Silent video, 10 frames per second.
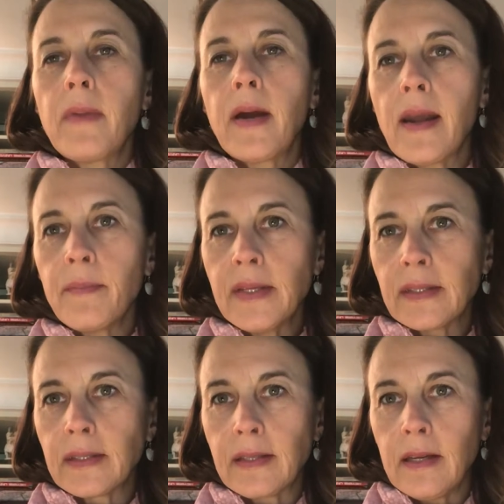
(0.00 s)
Mein Name
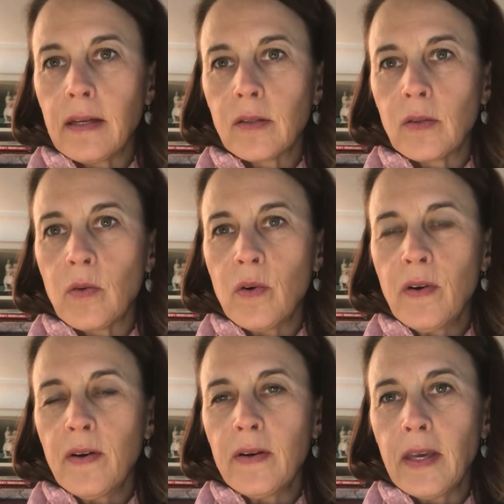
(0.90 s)
ist Xenia zu
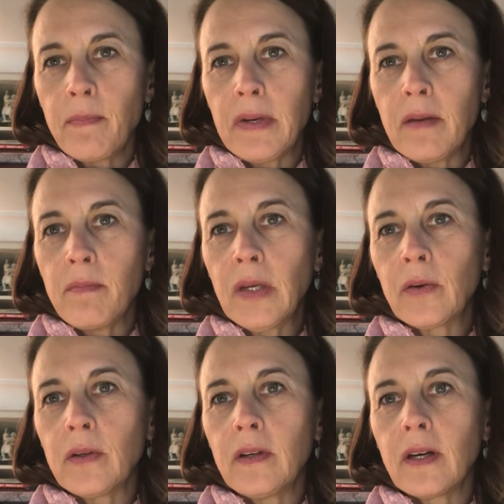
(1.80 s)
Hohenlö. ich bin die
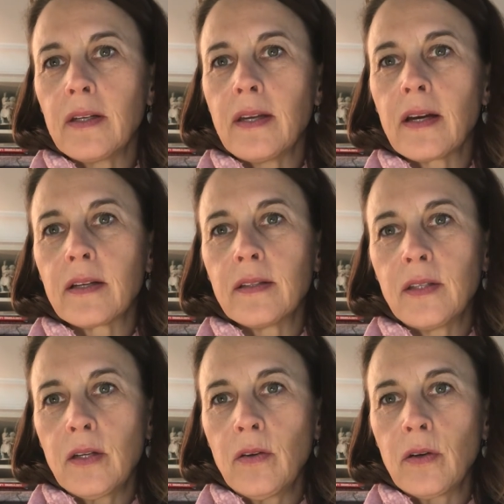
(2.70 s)
Mitgründerin der
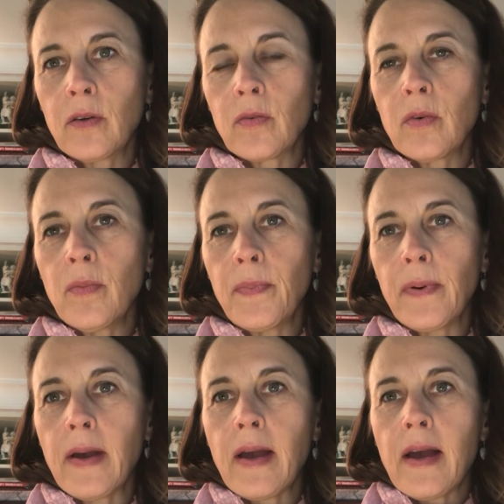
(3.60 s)
Considerate Group
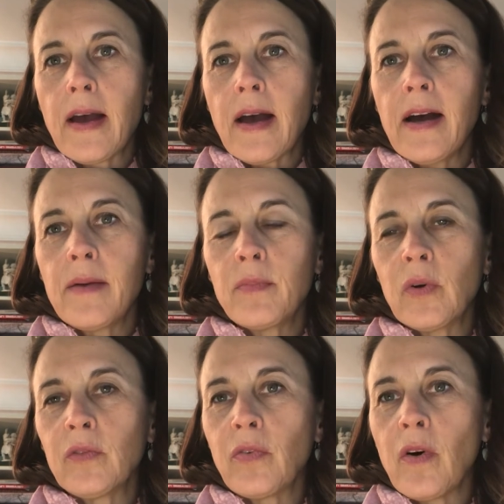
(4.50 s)
ähm,
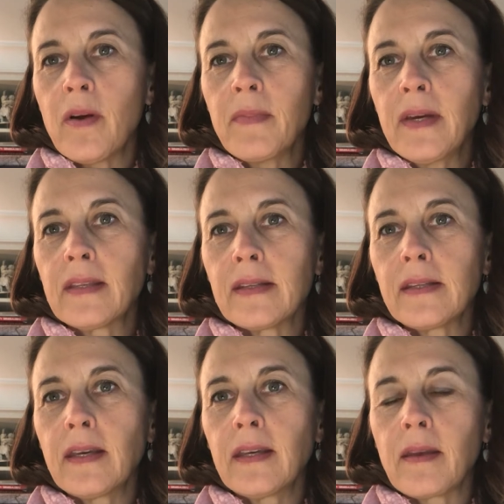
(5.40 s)
und freue mich,
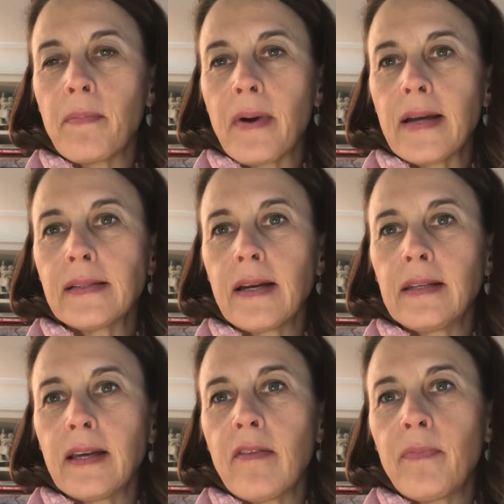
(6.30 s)
dass ich dabei
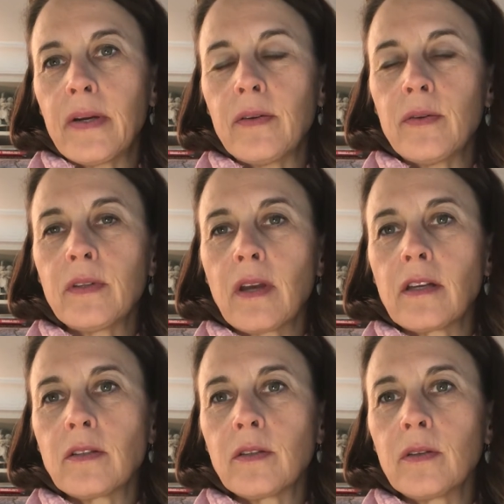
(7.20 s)
sein darf bei den
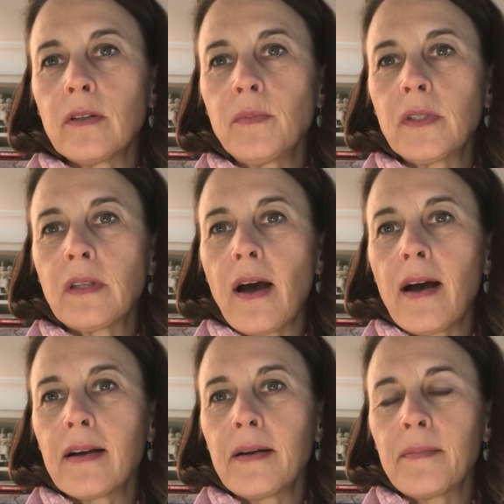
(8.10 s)
österreichischen
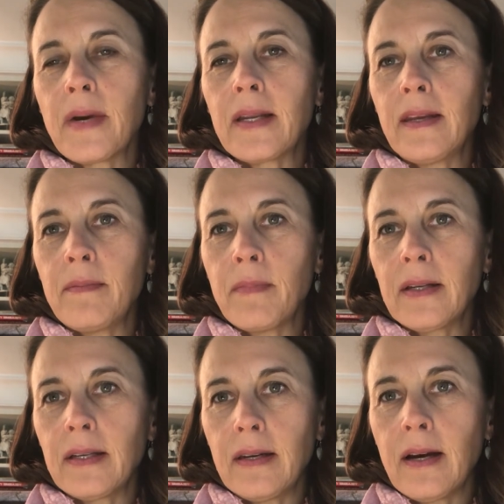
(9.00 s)
Tourismustagen. Mein
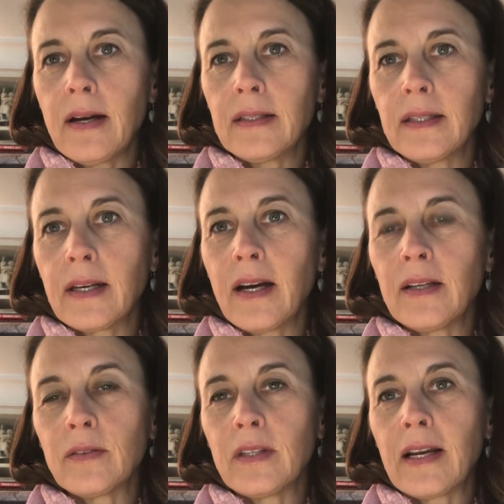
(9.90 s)
Thema die
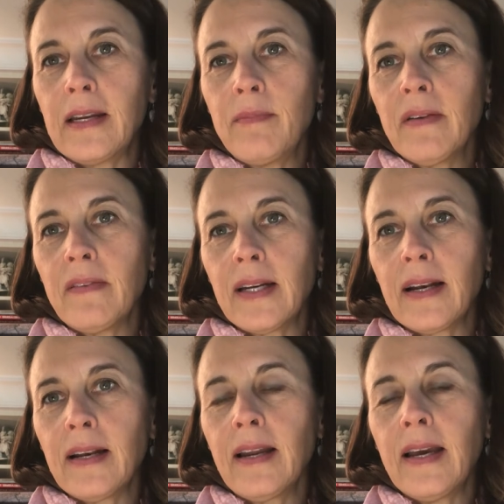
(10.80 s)
Nachhaltigkeit und der
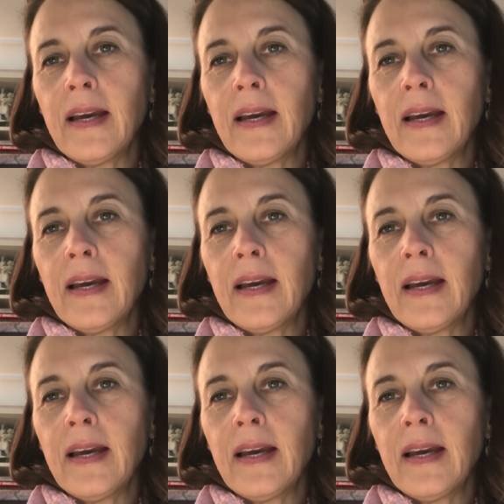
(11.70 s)
Klimawandel,